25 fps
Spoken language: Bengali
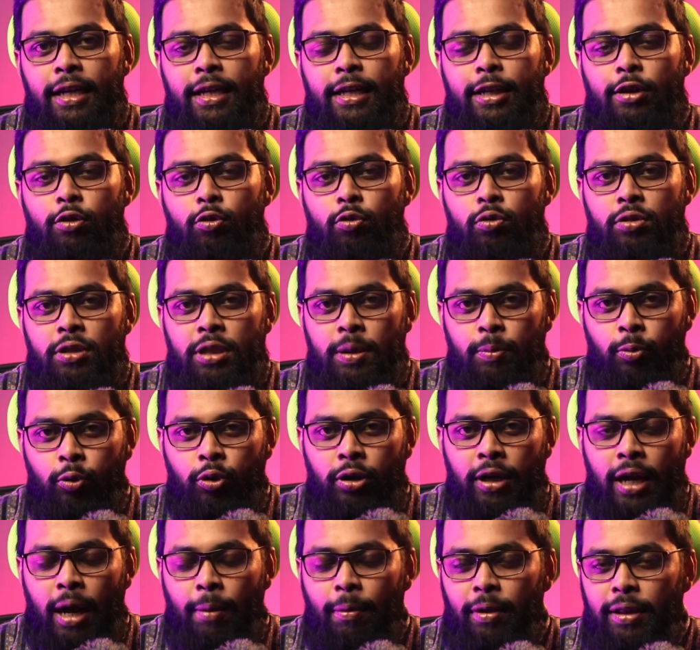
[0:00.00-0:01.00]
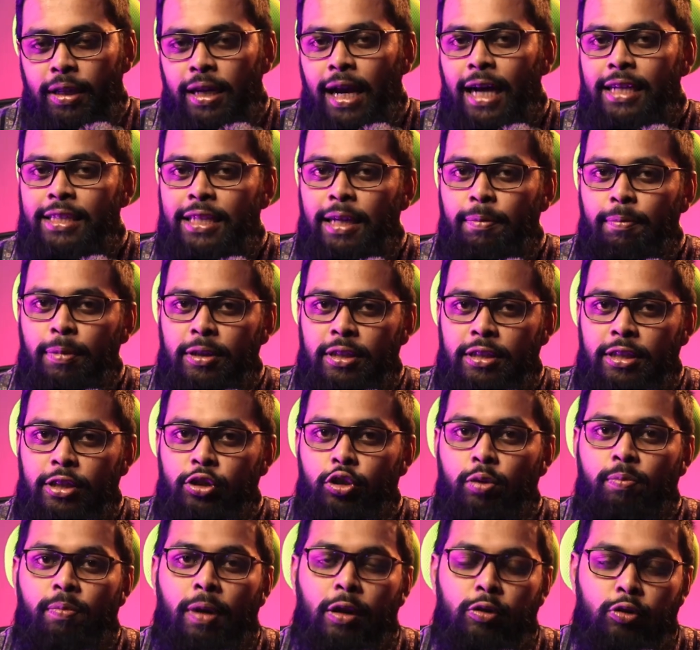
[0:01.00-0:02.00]
কিন্তু জীবনে আমাদের আশেপাশে
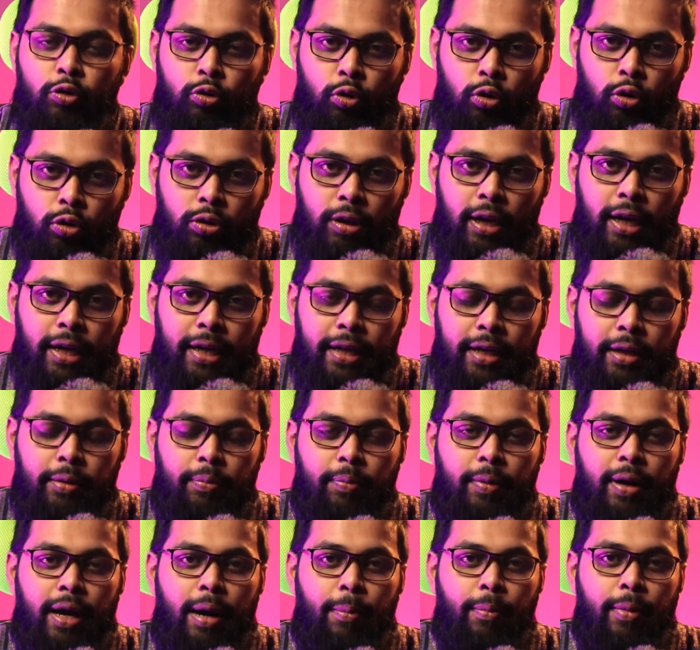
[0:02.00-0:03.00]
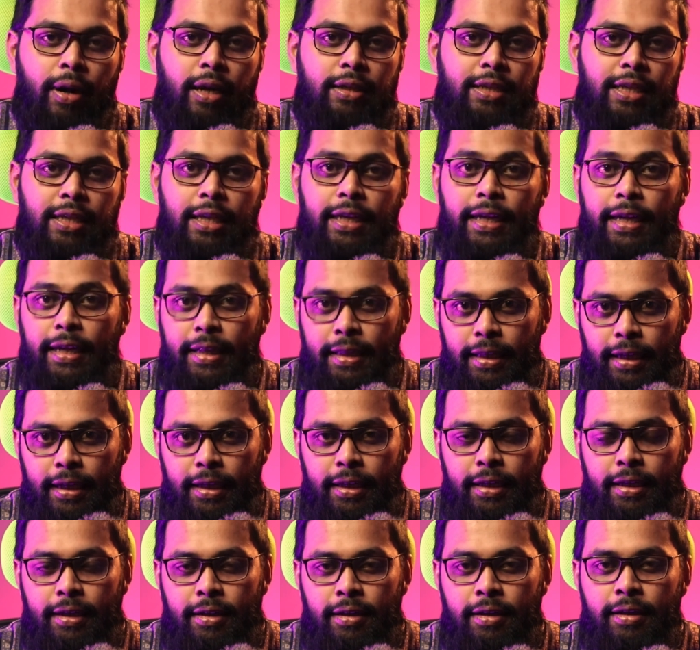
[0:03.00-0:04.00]
যেসব মানুষগুলো থাকে বা আমরা যাদেরকে
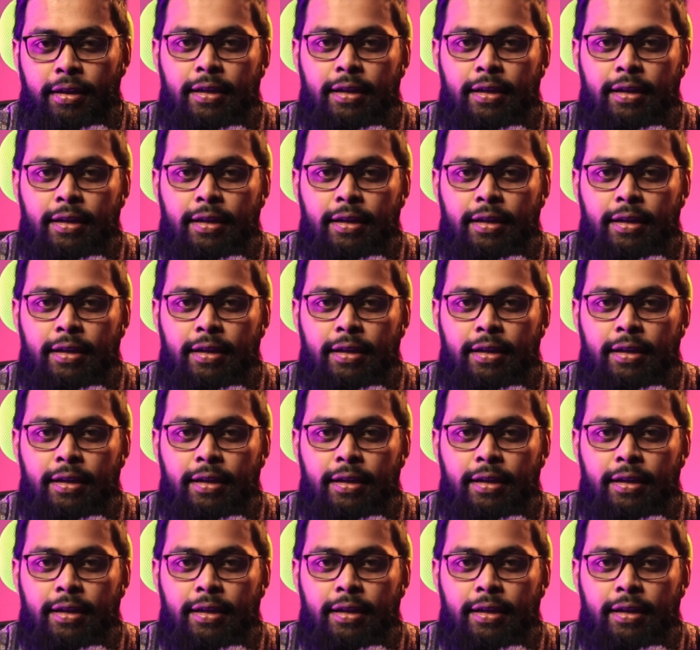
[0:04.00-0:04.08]
দেখি